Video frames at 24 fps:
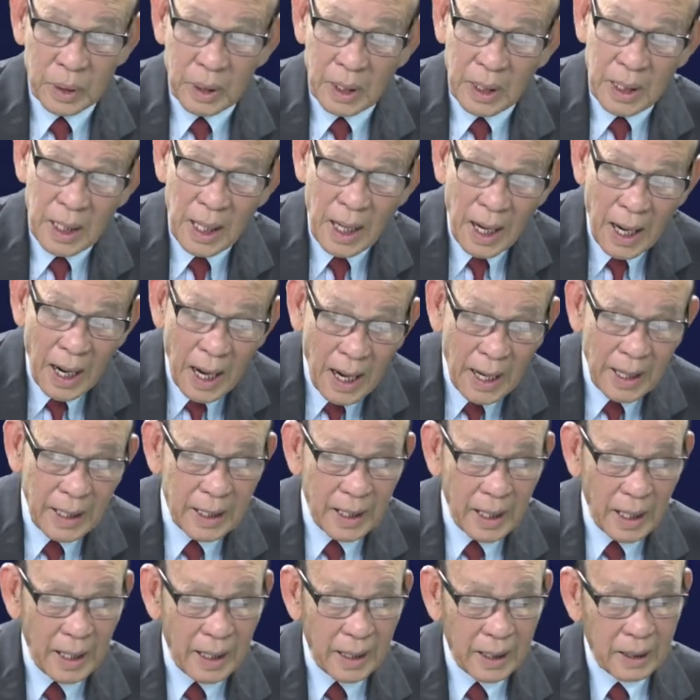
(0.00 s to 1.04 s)
thì
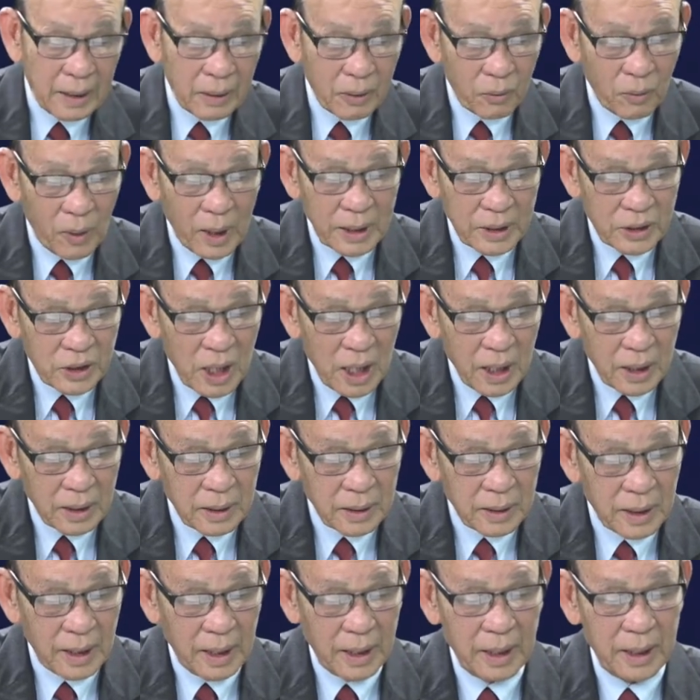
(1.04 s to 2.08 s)
hai cái quan trắc
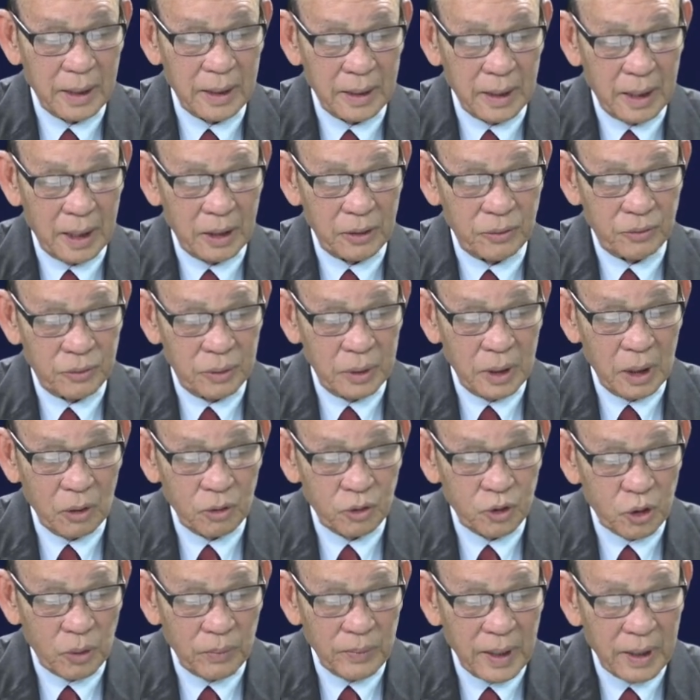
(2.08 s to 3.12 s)
này để
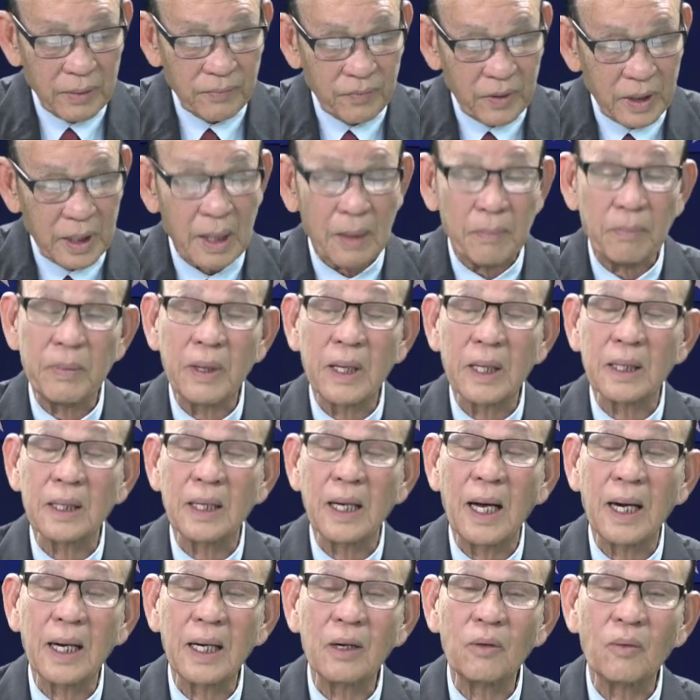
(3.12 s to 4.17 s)
đều cho biết và đặc biệt
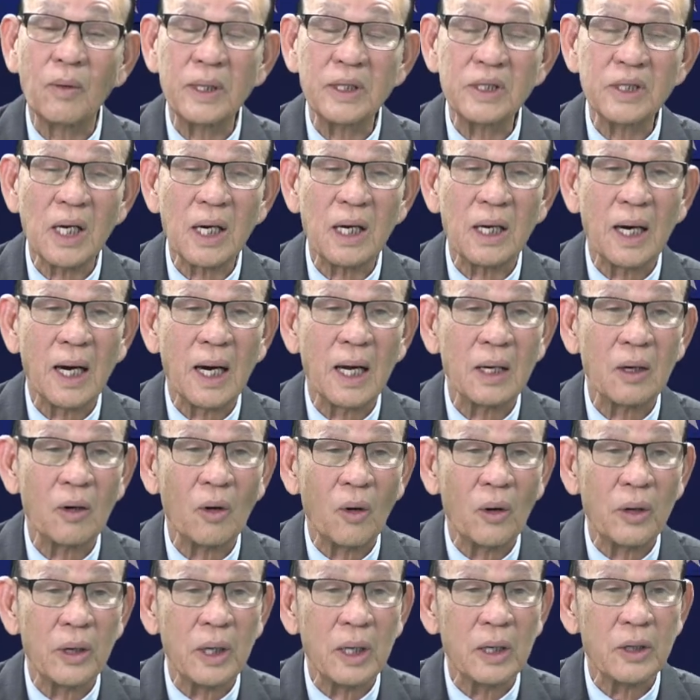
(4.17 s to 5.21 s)
là cái quan trắc ở Hà
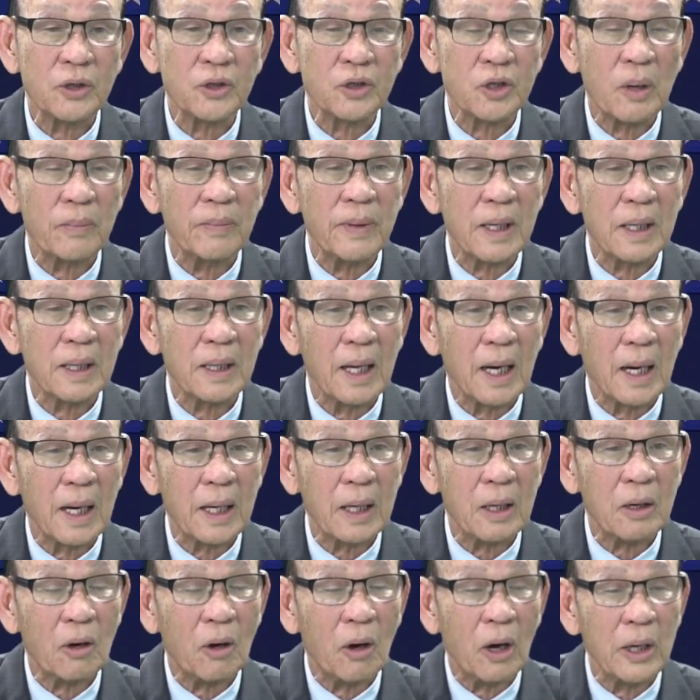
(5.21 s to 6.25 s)
Nội đó cho biết là
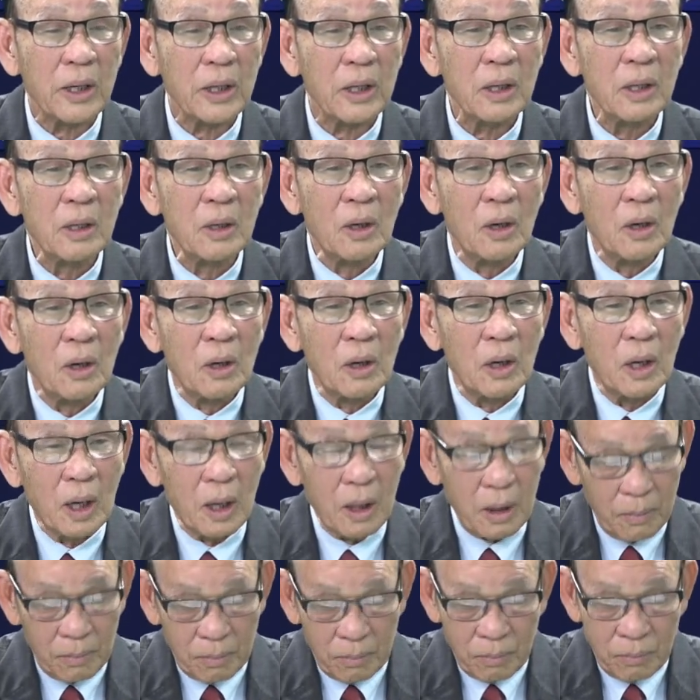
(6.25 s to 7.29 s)
cái khói
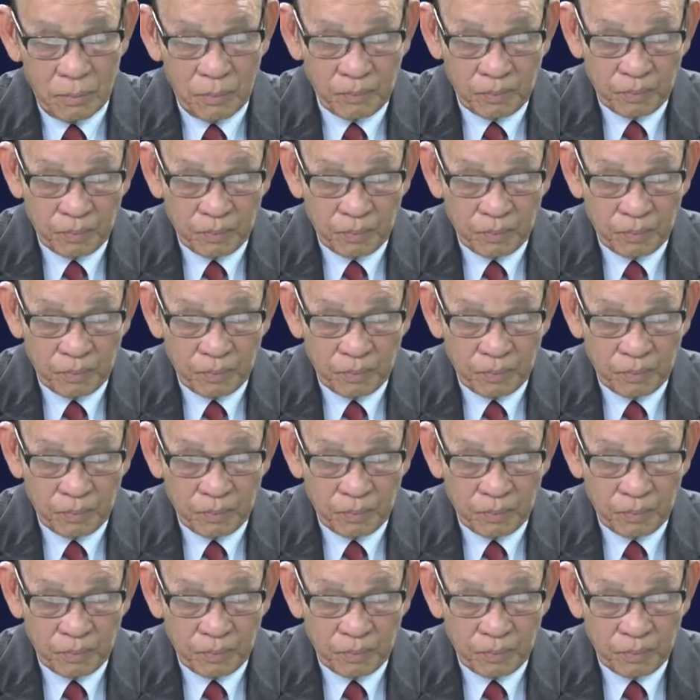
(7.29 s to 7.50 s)
um,